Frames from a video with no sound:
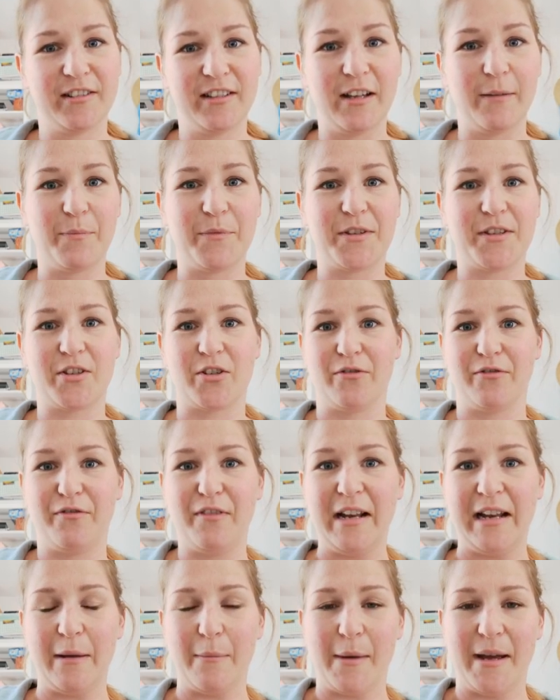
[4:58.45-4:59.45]
Ihr habt schon
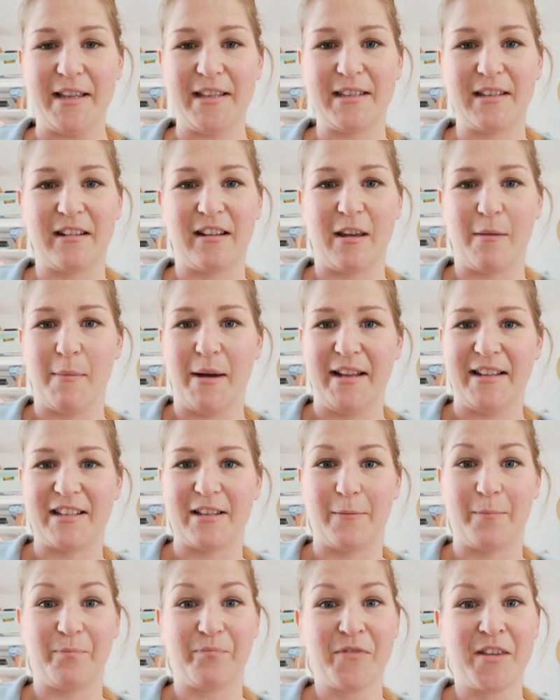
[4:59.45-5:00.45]
viel gemeistert
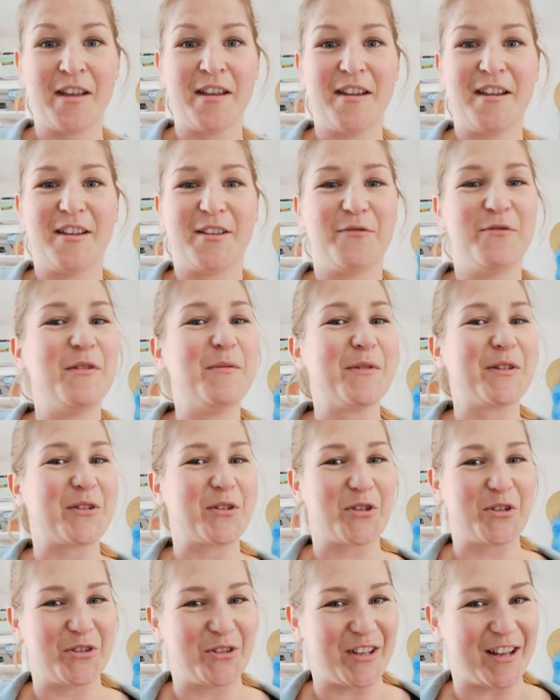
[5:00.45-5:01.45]
gemeinsam, wie man
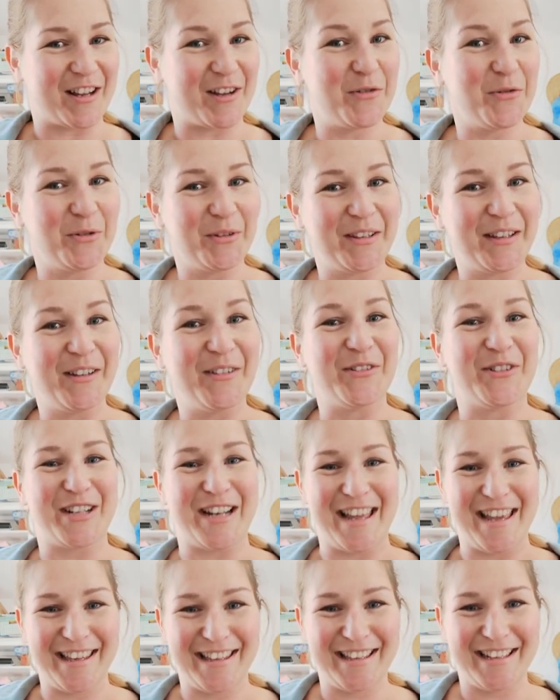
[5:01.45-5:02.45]
so schön sagt, gute und
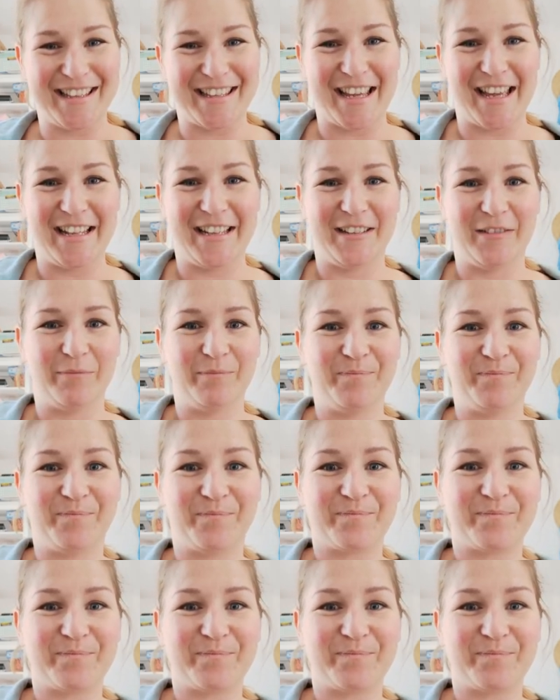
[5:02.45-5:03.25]
schlechte Zeiten,